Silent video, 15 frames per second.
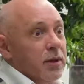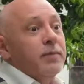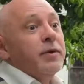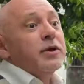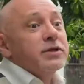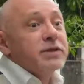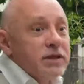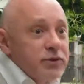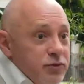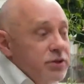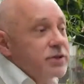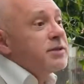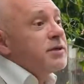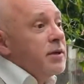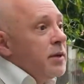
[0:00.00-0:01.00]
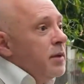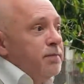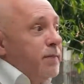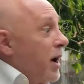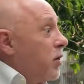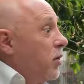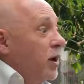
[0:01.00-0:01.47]
Pero es que eso es,
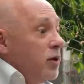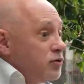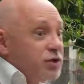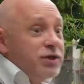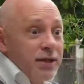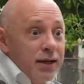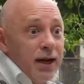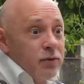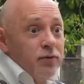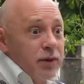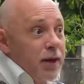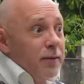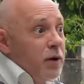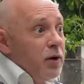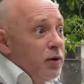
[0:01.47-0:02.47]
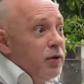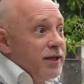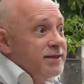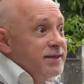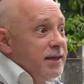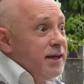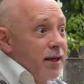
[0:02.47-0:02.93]
Paco de Lucía alguna vez lo
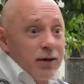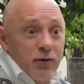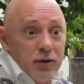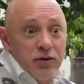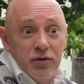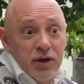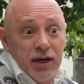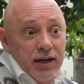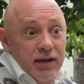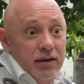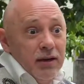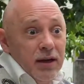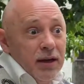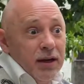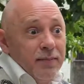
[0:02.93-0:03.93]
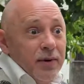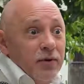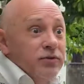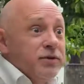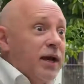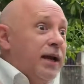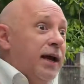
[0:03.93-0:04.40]
decía, cuando le, le
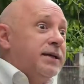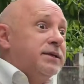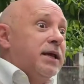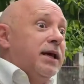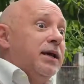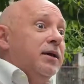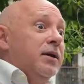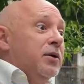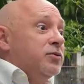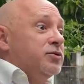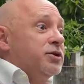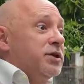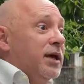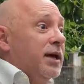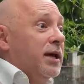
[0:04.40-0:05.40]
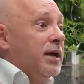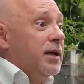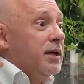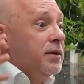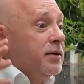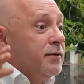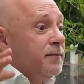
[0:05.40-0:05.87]
preguntan, ah, es que
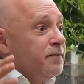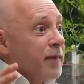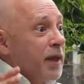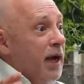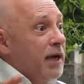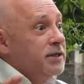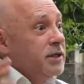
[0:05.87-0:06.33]
usted ha